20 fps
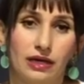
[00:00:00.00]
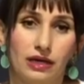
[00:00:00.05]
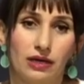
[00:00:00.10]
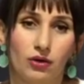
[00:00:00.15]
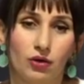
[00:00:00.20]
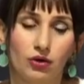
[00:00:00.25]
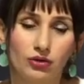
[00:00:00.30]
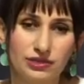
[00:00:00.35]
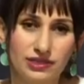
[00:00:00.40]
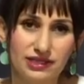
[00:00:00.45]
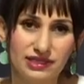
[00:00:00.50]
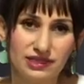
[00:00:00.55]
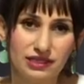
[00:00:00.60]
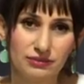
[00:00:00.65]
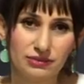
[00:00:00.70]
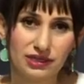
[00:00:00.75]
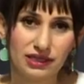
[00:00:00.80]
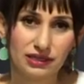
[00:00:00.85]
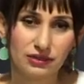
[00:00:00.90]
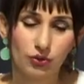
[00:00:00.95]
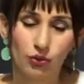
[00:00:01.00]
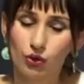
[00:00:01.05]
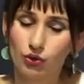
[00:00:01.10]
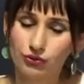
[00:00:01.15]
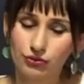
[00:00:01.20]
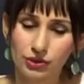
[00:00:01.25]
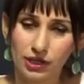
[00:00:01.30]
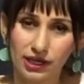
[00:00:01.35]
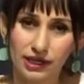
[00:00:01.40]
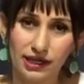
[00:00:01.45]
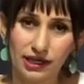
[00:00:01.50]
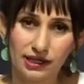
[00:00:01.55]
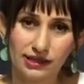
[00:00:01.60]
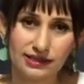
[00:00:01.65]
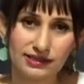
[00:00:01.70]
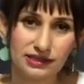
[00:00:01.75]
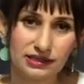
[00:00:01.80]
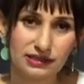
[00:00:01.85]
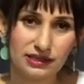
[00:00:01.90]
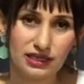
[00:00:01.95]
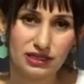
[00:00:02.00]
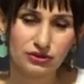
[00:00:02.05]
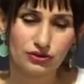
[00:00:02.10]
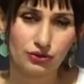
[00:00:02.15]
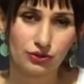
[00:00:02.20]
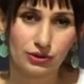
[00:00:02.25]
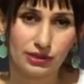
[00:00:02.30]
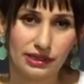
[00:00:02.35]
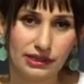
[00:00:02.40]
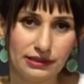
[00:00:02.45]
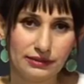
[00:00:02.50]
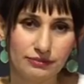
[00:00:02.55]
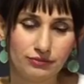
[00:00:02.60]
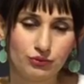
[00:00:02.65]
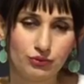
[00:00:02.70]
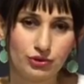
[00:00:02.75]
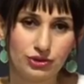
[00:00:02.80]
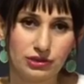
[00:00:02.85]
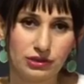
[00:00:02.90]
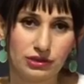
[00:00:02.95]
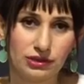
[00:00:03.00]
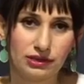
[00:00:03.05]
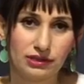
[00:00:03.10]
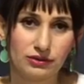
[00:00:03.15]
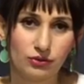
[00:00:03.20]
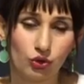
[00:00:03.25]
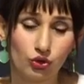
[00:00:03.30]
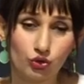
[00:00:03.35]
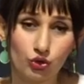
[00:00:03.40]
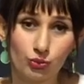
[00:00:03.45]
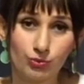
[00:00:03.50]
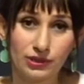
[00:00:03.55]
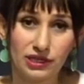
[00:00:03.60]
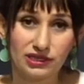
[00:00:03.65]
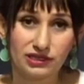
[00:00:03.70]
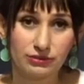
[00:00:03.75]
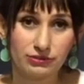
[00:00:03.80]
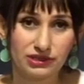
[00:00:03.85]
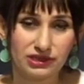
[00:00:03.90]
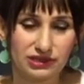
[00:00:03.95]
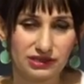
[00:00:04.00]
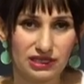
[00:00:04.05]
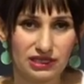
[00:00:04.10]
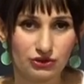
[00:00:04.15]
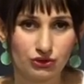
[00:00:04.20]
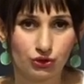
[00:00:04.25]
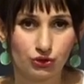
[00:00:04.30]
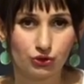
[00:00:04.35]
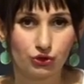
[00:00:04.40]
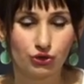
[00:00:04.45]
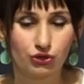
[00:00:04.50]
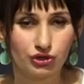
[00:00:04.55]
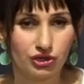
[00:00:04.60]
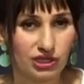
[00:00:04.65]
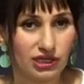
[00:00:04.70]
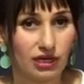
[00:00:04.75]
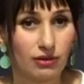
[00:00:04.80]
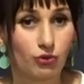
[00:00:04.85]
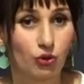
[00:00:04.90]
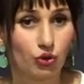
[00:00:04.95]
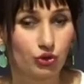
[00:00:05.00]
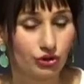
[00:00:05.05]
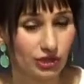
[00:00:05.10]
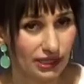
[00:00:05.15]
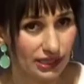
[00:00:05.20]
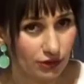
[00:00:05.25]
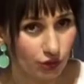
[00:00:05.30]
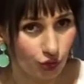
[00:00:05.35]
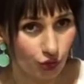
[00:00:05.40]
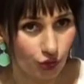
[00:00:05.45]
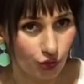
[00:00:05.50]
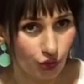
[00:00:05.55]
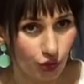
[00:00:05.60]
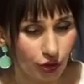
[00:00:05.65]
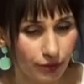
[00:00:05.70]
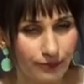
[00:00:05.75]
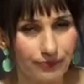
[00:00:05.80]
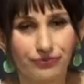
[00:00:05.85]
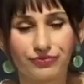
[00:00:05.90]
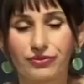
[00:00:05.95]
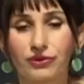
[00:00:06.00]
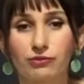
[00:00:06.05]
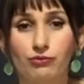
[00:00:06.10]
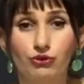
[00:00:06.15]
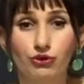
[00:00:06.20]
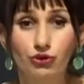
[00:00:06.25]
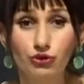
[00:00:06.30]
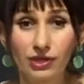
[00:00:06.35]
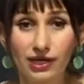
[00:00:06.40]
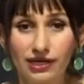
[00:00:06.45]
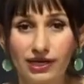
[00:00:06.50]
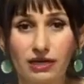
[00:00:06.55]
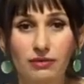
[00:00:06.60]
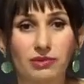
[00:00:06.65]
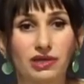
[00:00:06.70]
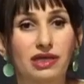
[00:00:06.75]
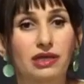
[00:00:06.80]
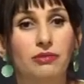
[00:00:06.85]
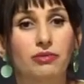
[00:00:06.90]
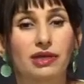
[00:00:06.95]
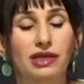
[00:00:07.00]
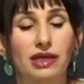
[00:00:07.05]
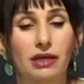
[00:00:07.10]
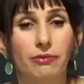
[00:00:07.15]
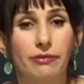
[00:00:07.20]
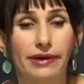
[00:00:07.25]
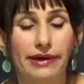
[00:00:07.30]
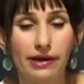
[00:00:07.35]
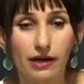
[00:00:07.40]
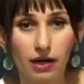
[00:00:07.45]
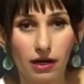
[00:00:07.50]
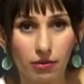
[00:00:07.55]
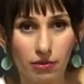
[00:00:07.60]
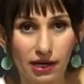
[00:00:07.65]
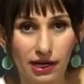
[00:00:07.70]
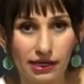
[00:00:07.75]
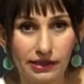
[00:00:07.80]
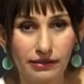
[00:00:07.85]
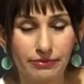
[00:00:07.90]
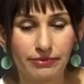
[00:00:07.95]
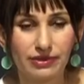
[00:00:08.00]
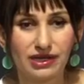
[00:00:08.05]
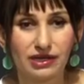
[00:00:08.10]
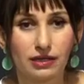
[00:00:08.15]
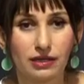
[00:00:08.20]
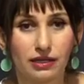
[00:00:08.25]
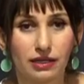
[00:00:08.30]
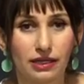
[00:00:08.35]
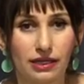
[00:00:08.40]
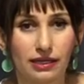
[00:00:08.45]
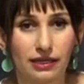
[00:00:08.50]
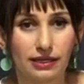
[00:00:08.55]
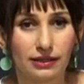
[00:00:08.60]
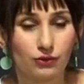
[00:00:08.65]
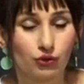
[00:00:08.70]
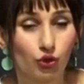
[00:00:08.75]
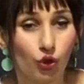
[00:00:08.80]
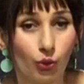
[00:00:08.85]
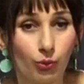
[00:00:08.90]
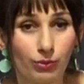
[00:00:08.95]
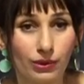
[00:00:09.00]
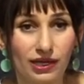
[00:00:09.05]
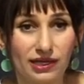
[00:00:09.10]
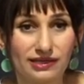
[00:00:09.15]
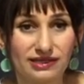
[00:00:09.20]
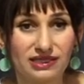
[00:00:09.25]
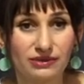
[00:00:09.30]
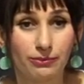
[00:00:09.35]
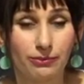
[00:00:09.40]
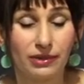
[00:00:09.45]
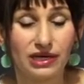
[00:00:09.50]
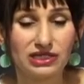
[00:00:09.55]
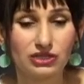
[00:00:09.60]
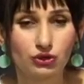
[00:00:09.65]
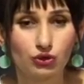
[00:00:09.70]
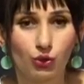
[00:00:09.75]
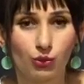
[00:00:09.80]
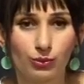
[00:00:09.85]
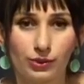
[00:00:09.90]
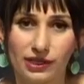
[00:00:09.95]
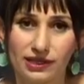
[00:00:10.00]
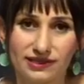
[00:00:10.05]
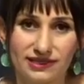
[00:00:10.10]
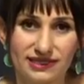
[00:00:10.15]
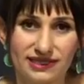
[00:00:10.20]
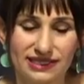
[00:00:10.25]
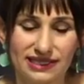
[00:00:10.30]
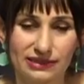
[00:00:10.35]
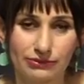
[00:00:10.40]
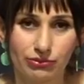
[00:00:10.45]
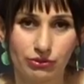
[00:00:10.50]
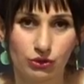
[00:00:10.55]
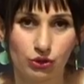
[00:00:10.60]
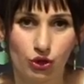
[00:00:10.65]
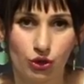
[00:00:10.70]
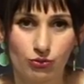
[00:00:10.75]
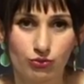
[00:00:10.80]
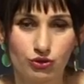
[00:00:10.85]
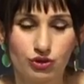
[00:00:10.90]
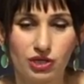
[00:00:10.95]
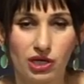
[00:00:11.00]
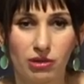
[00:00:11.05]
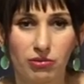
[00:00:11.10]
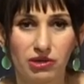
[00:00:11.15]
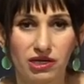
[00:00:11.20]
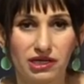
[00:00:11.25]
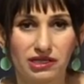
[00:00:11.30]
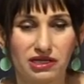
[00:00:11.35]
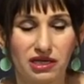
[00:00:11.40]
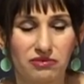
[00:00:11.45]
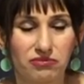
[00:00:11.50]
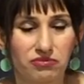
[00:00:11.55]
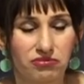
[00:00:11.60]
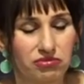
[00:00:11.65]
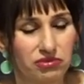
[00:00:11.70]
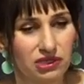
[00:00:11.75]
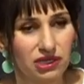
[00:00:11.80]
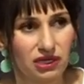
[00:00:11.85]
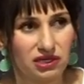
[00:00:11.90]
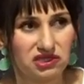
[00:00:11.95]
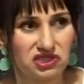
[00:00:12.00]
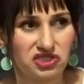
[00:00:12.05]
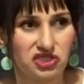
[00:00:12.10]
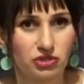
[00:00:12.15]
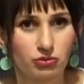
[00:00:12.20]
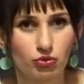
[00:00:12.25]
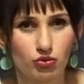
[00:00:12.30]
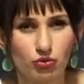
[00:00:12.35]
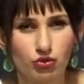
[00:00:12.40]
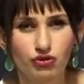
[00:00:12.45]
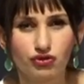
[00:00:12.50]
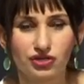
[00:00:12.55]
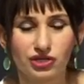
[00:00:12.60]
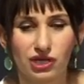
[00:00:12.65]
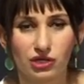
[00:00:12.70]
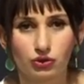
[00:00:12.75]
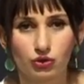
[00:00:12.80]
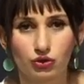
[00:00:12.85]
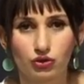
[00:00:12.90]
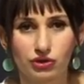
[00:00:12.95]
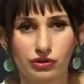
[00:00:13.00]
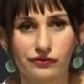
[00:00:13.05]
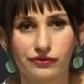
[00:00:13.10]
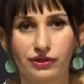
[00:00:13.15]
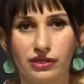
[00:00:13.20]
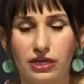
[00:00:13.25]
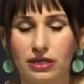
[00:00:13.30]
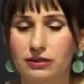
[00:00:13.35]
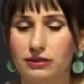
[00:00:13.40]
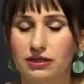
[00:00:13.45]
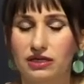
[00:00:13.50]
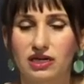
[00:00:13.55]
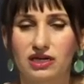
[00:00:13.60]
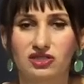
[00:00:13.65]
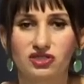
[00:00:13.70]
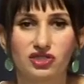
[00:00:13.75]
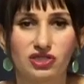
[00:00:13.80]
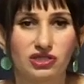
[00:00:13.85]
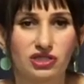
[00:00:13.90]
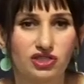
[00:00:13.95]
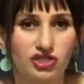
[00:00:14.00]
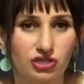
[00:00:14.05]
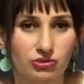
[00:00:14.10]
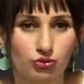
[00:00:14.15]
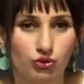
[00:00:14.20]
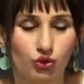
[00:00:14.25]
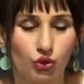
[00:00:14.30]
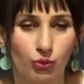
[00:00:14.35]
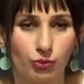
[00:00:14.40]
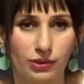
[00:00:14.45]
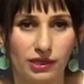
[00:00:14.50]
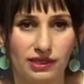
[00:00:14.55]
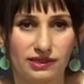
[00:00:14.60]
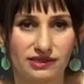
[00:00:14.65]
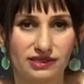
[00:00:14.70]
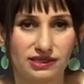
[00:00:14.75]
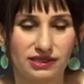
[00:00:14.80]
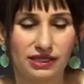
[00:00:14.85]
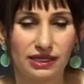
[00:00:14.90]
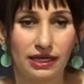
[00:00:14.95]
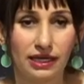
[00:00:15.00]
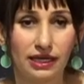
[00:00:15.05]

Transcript: O sistemi de onu da ayarladıktan sonra e, o toplantı bittikten sonra dönecek hem otele dönüyor. Bütün hakem ekibiyle beraber bir e, toplantı, maç toplantısı yapılıyor. Müsabakadan yaklaşık 3 saat önce falan gerçekleşir bu toplantı.